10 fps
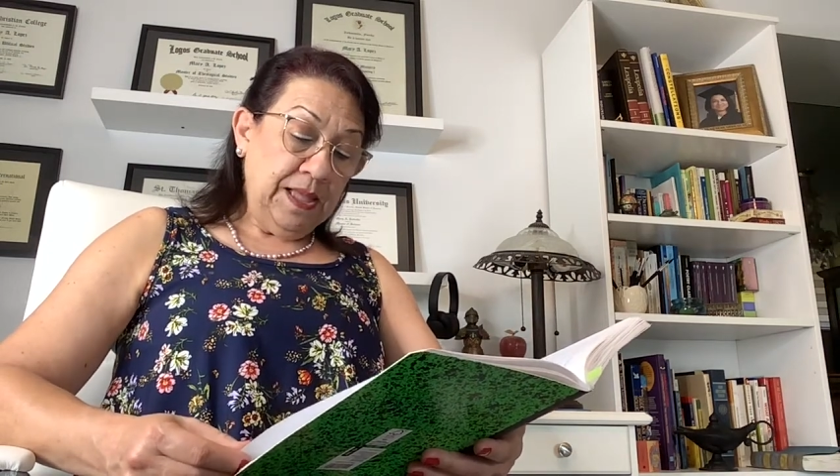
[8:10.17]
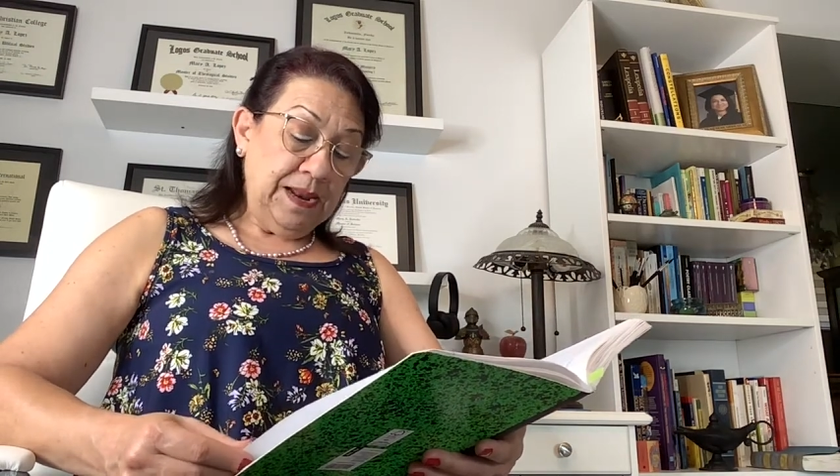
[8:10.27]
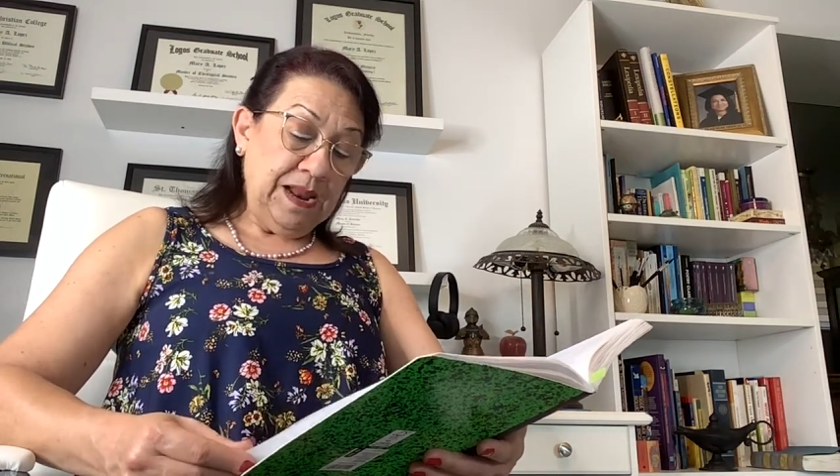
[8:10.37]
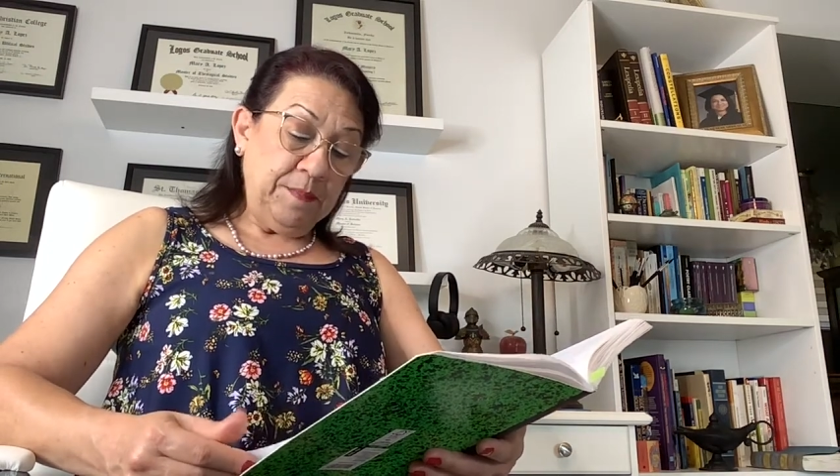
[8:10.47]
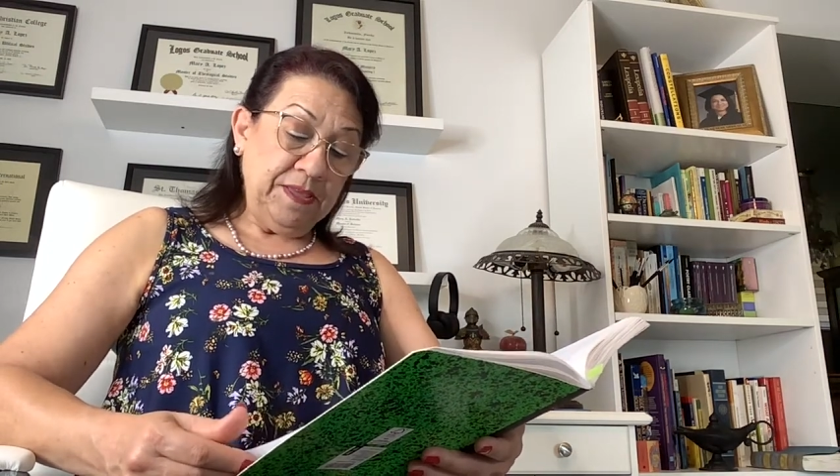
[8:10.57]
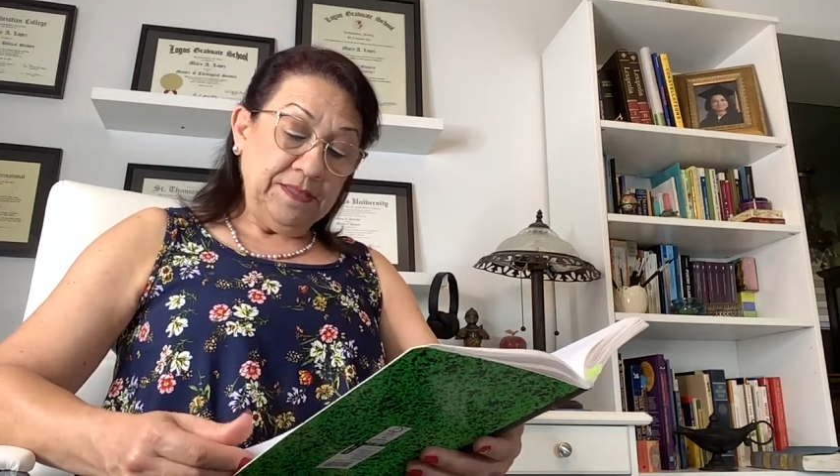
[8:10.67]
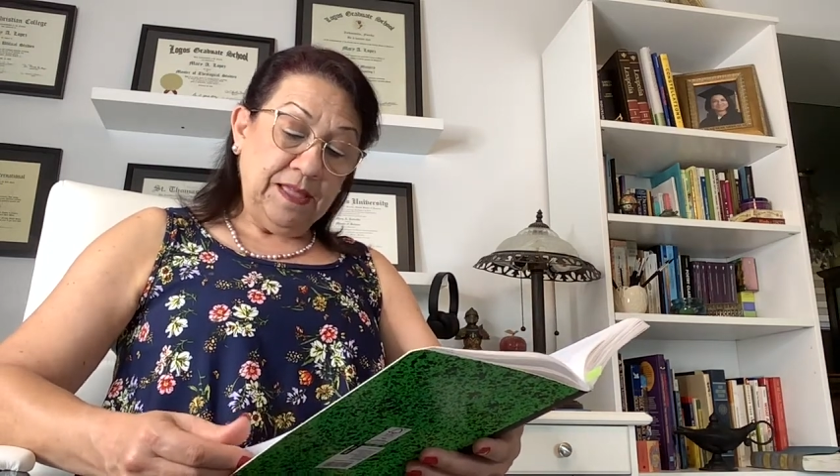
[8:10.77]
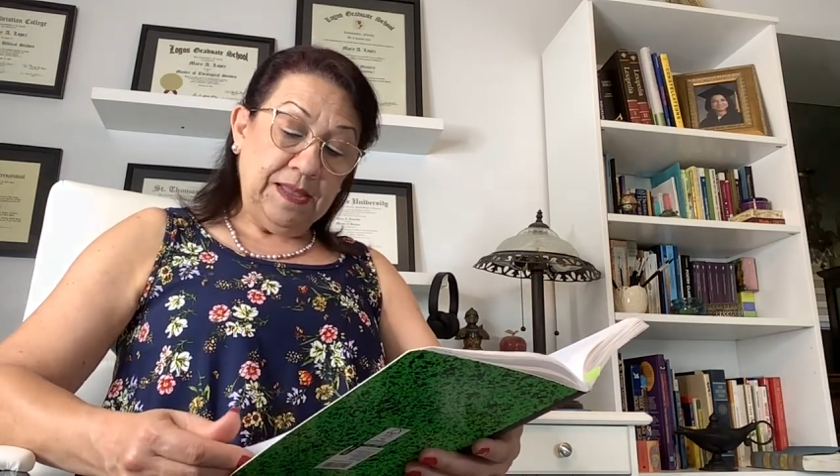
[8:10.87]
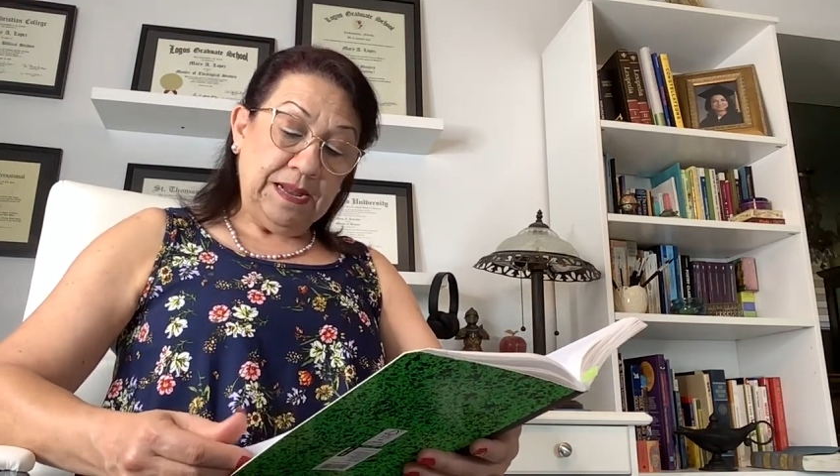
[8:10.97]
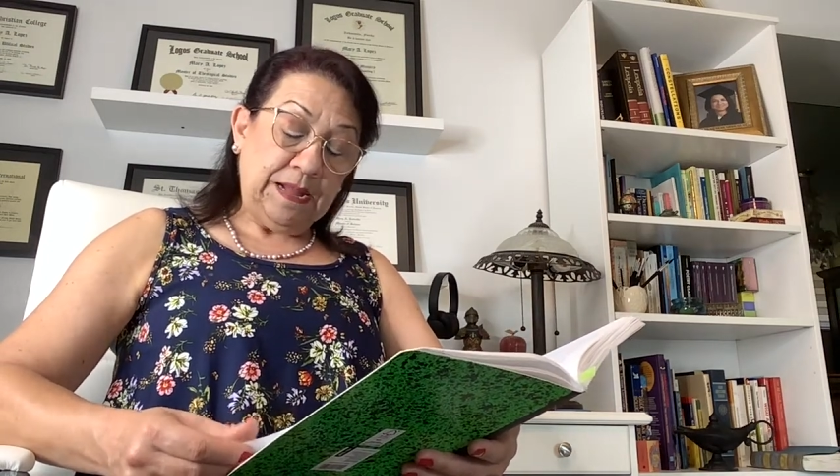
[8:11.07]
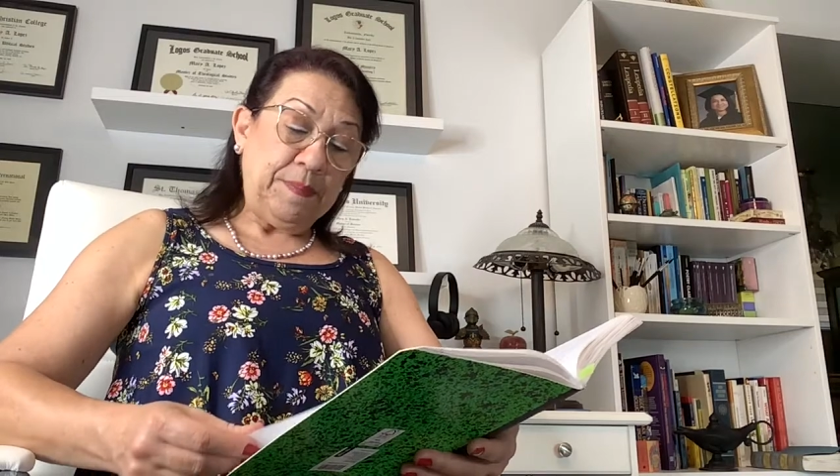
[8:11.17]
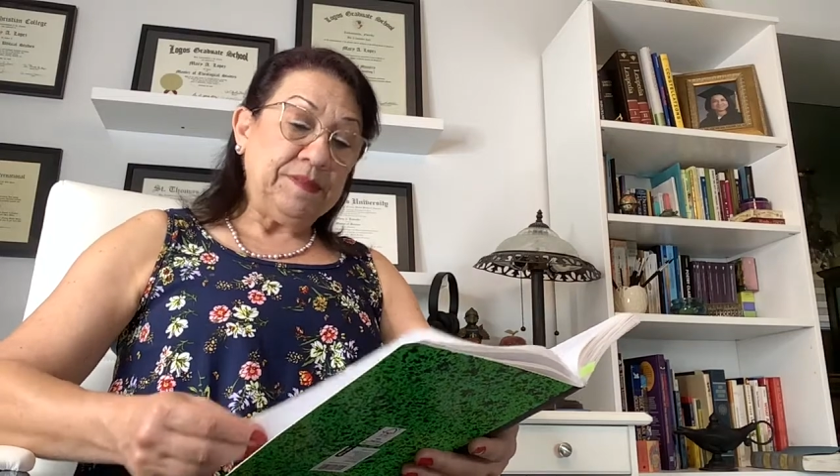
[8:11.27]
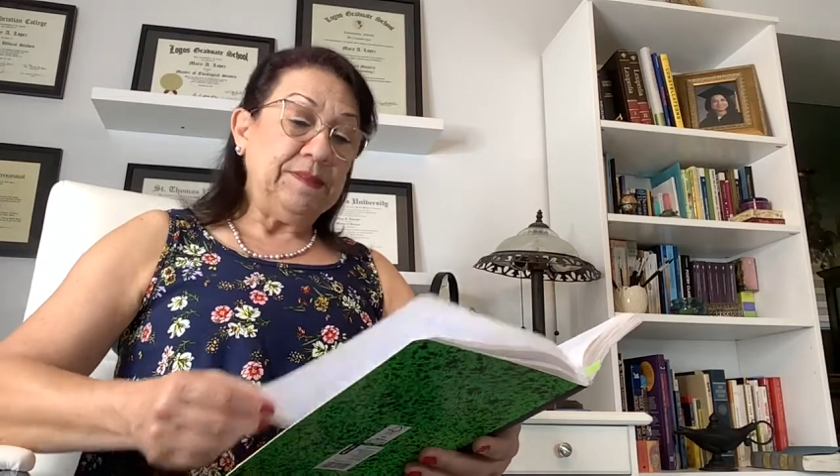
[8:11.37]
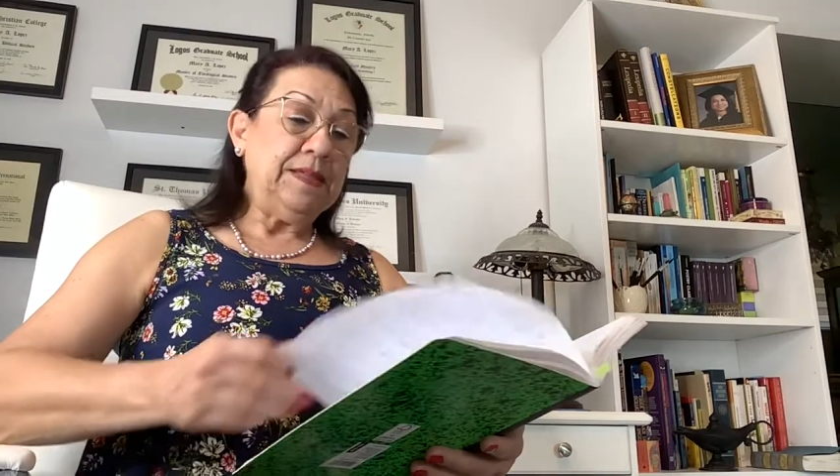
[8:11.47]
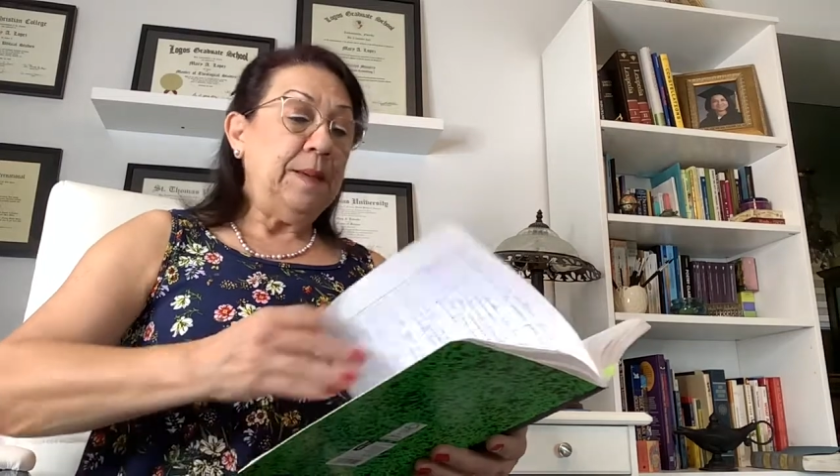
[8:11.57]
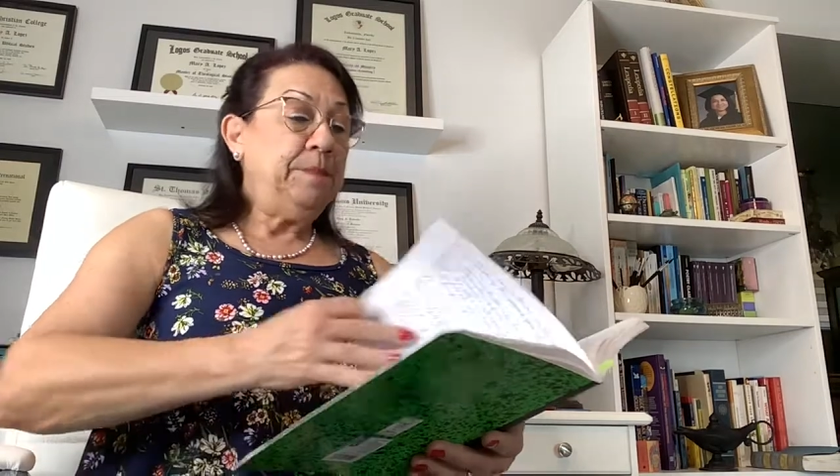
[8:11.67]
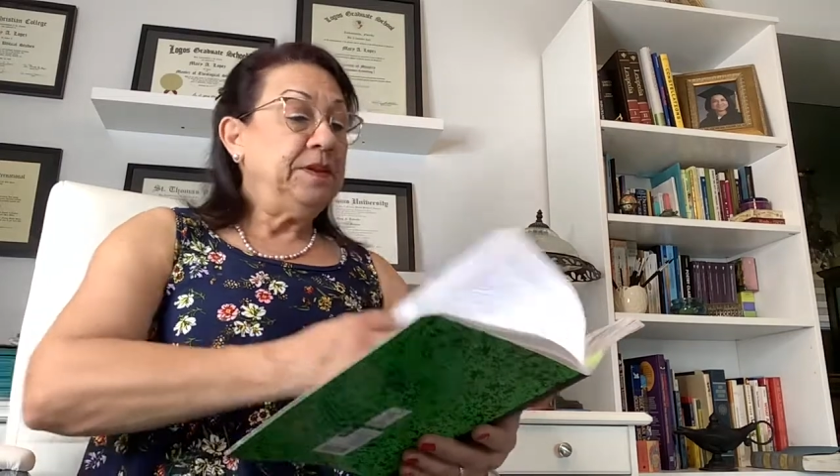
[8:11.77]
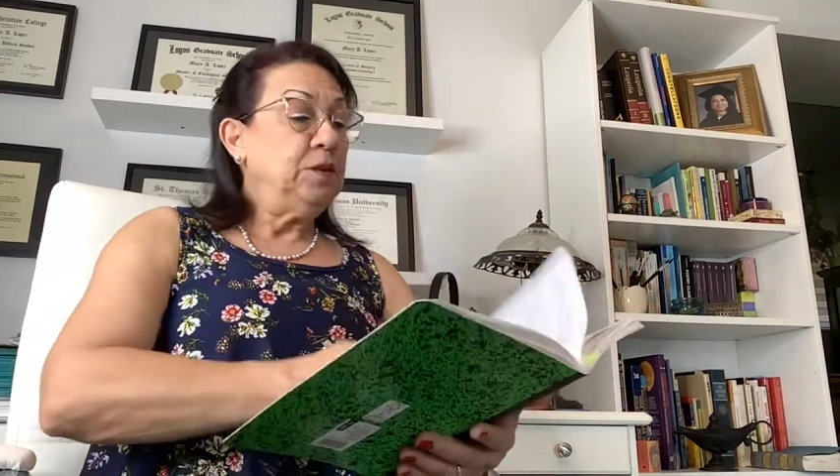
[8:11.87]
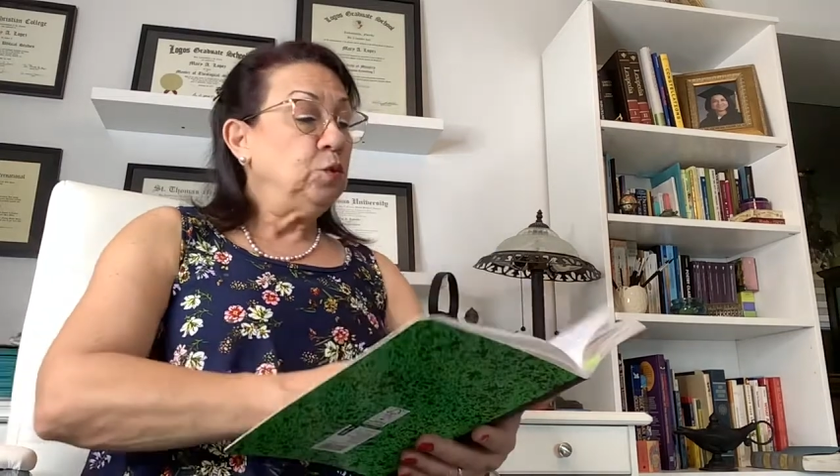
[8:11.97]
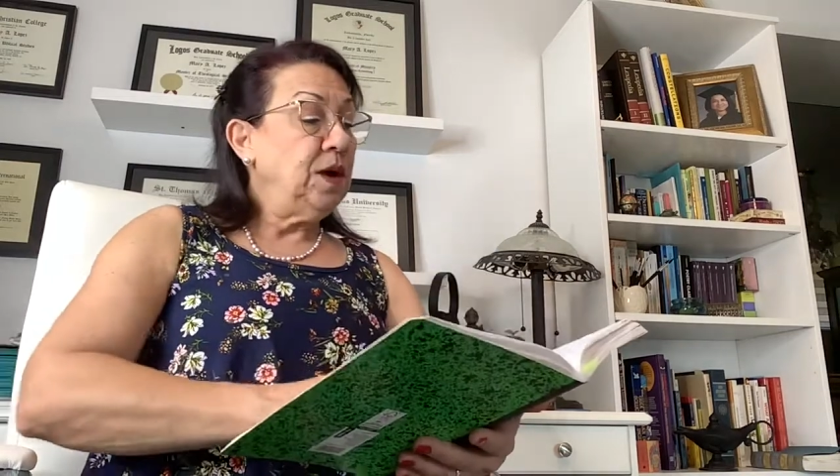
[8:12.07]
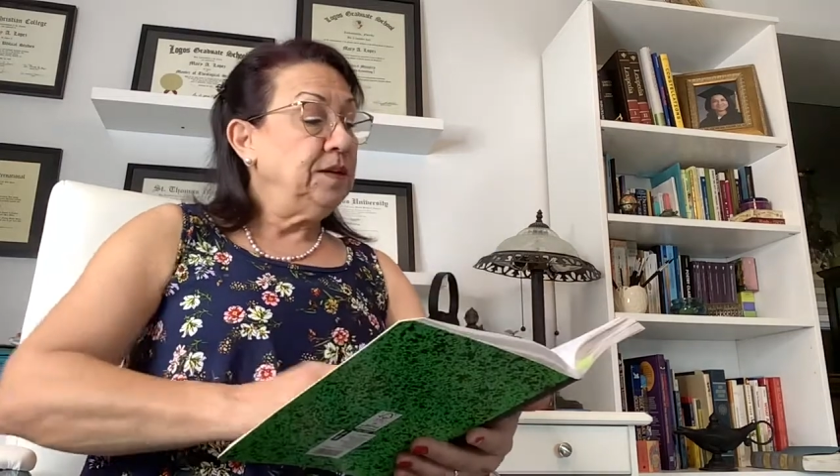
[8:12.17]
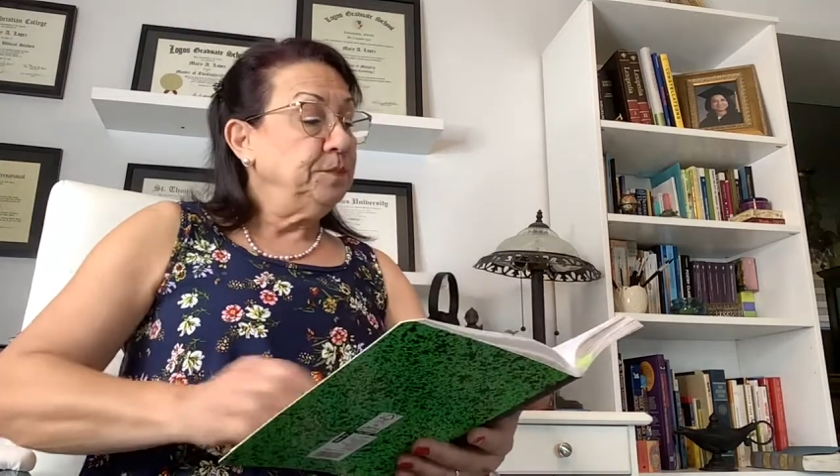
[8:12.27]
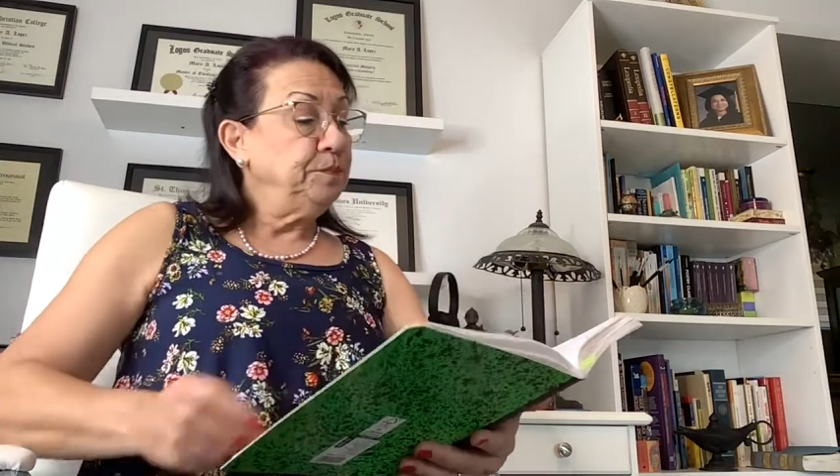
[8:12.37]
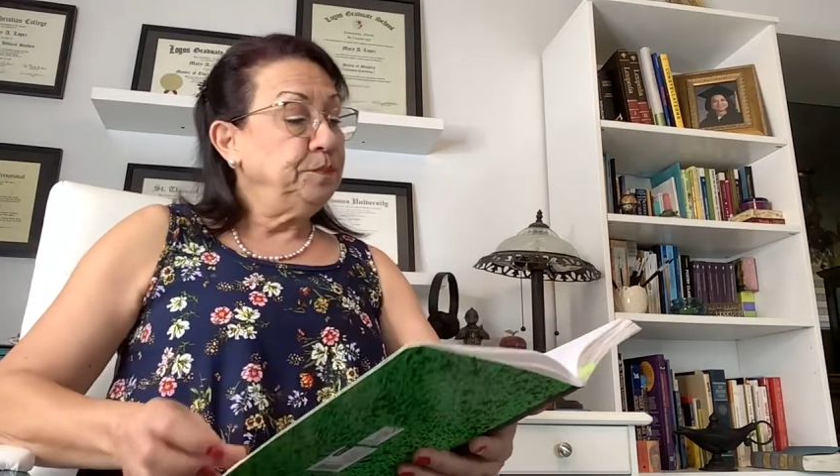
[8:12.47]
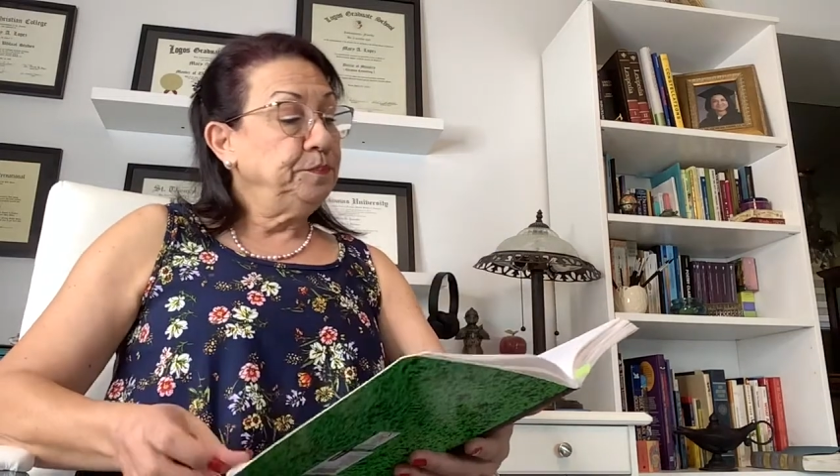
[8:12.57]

La medida de la capacidad espiritual